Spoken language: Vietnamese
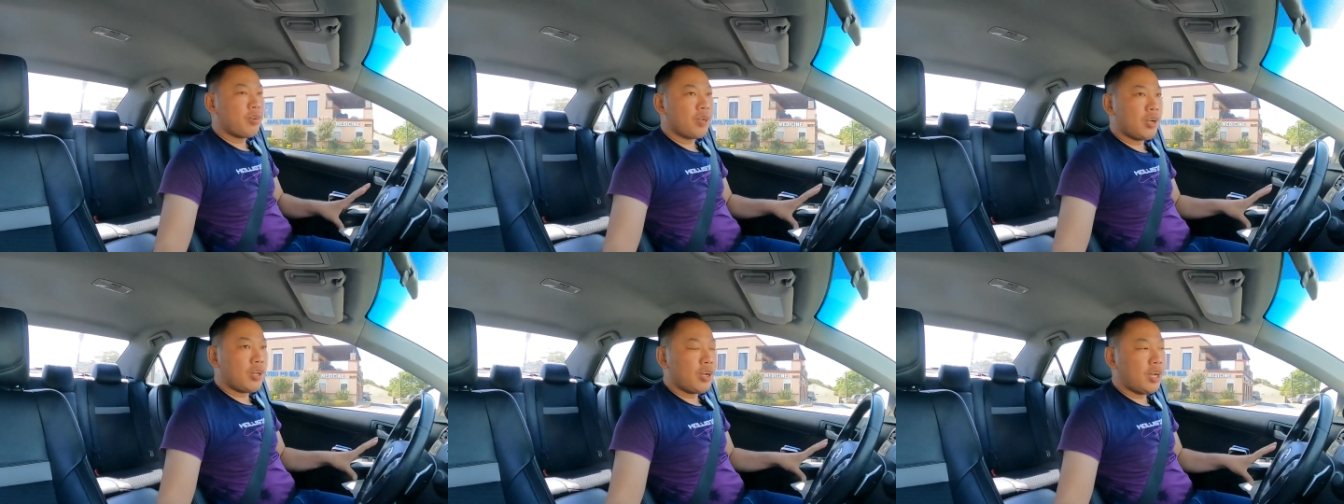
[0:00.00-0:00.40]

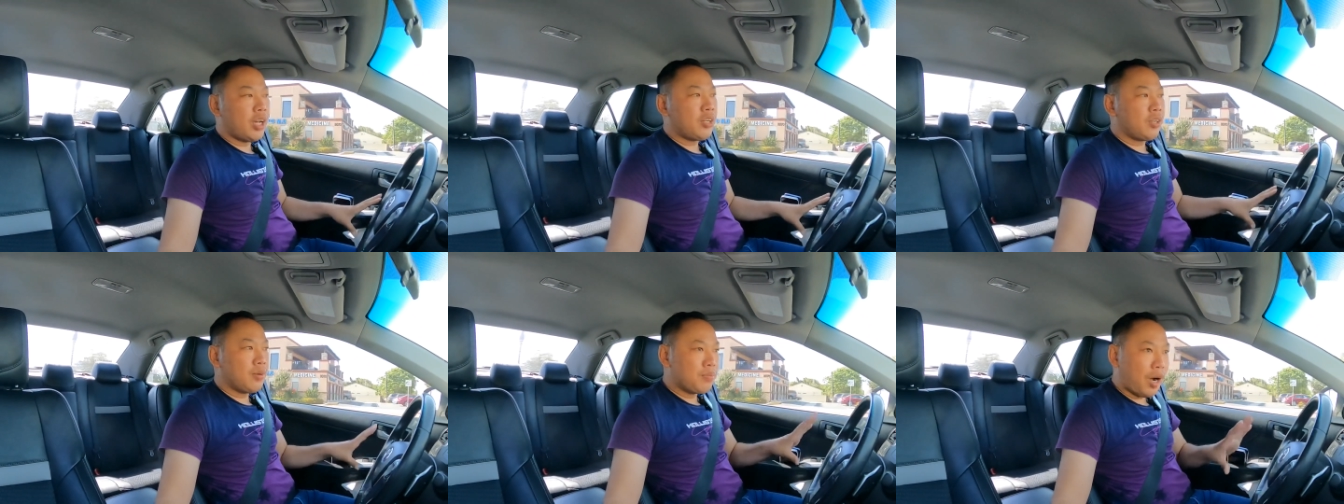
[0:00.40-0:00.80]
có có
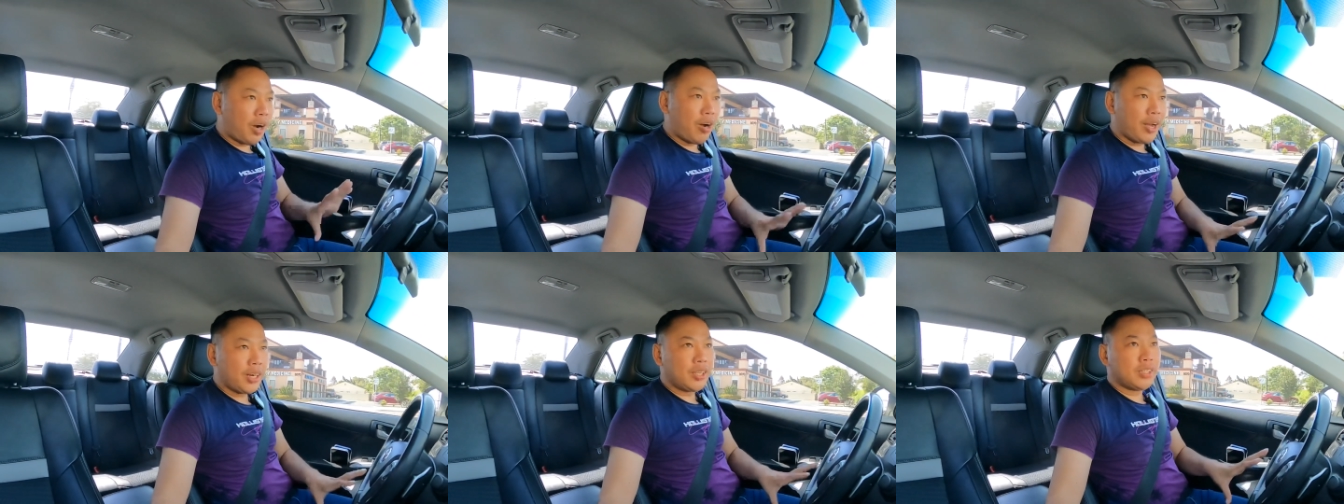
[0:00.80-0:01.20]
hình con
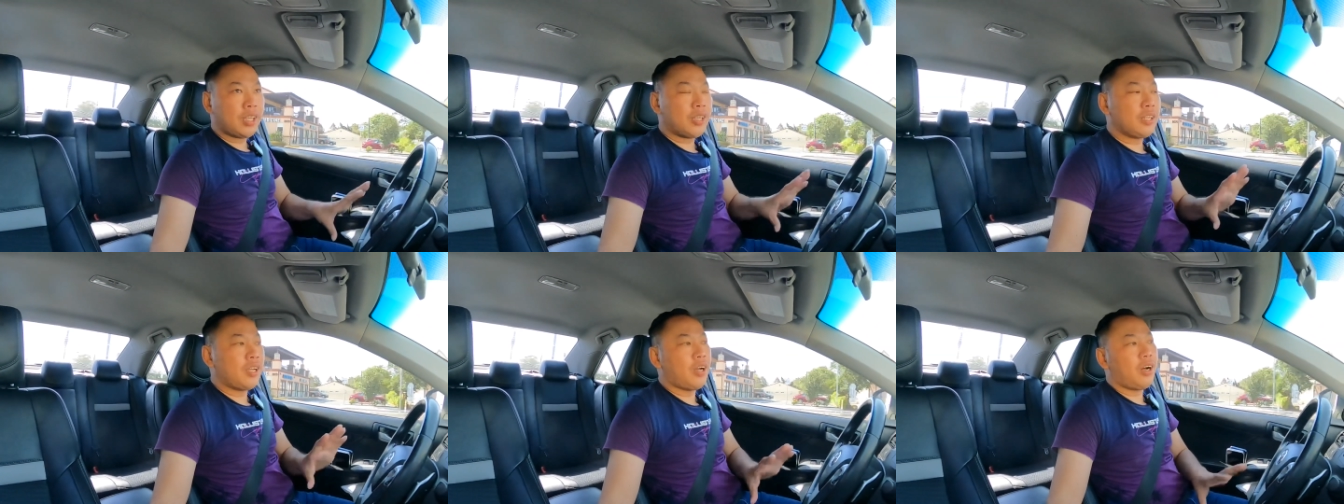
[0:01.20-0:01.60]
bò hoặc cái
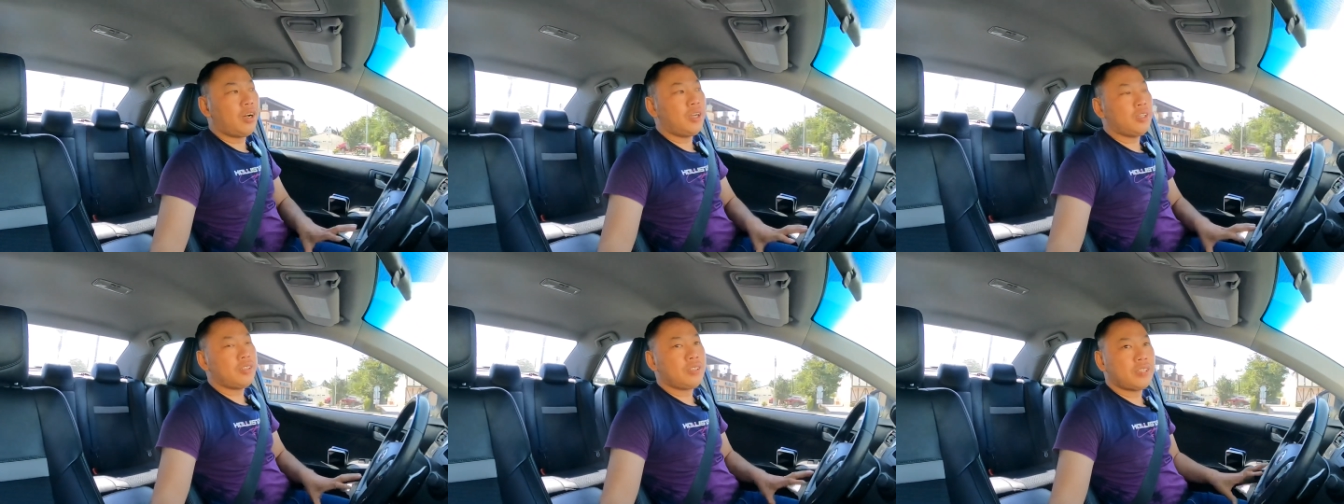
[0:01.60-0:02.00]
thịt thì
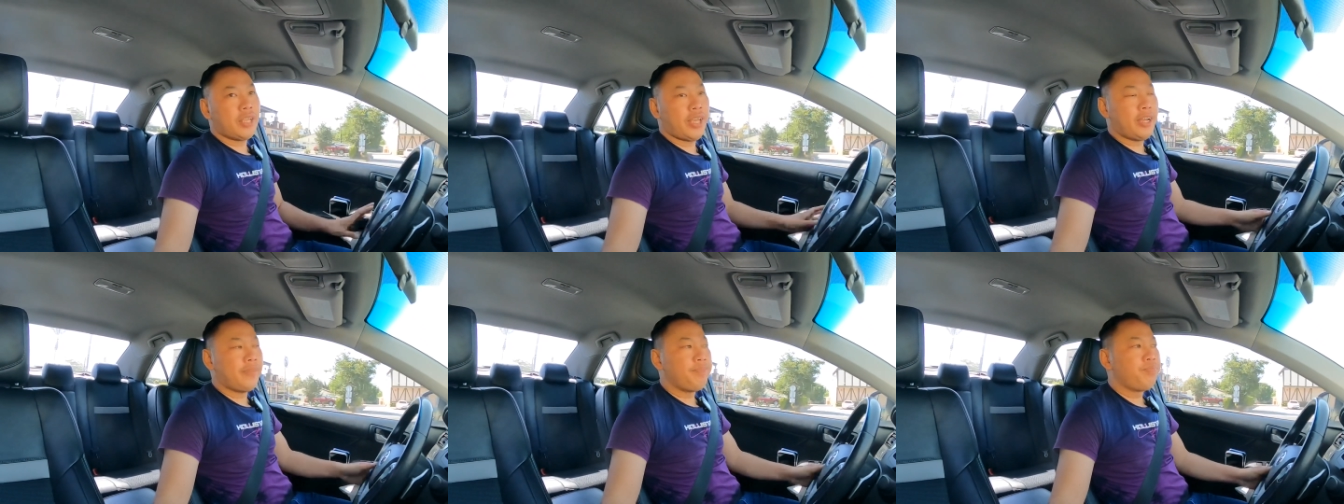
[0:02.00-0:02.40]
họ
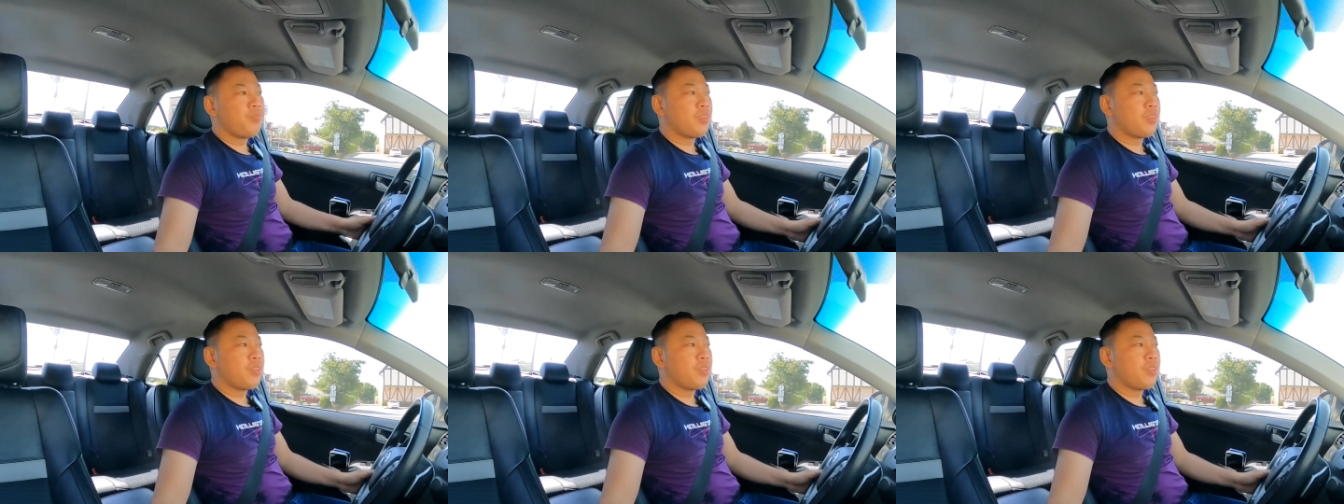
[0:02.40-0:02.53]
sẽ